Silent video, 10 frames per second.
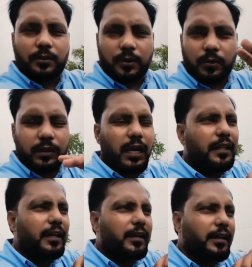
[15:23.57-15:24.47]
तो इनको
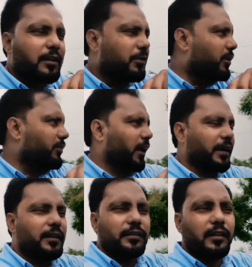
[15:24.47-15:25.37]
याद गया कि मुझे
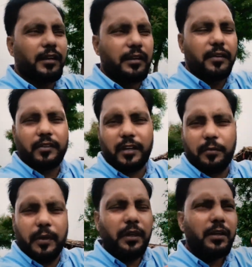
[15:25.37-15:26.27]
शायगंज चलना है नर्सरी
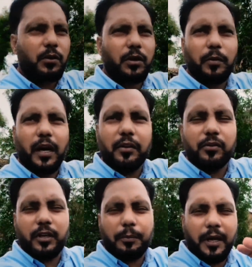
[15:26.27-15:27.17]
में क्योंकि
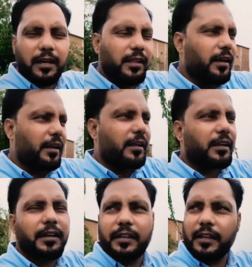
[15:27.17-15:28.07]
बारिश हुई है पेड़ लगाने
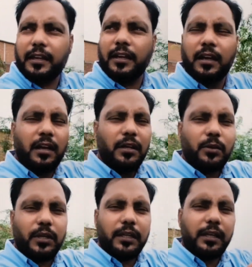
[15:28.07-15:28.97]
के लिए ठीक है
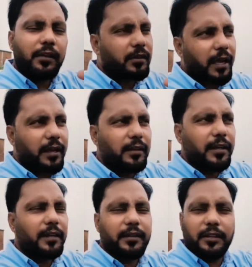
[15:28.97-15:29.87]
तो चलिए शायगंज
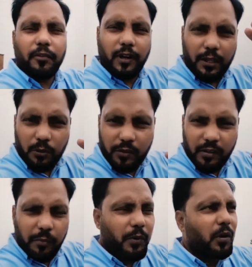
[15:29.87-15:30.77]
लेके चलते हैं ब्लाग थोड़ा
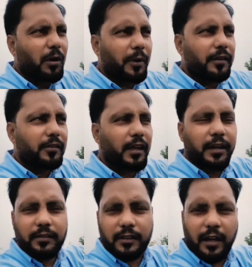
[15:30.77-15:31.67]
सा लंबा होगा पर
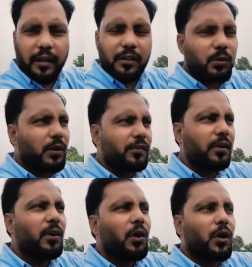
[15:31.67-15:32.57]
शायगंज दिखाएंगे थोड़ा
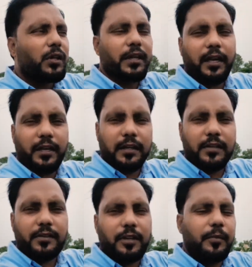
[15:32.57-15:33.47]
सा और दिखाएंगे
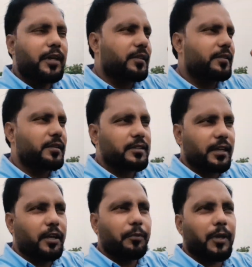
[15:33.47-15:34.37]
नर्सरी में कैसे किस
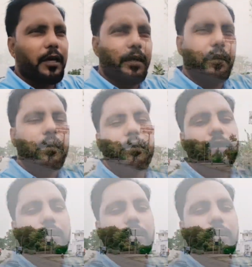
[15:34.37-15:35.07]
तरह के पेड़ हैं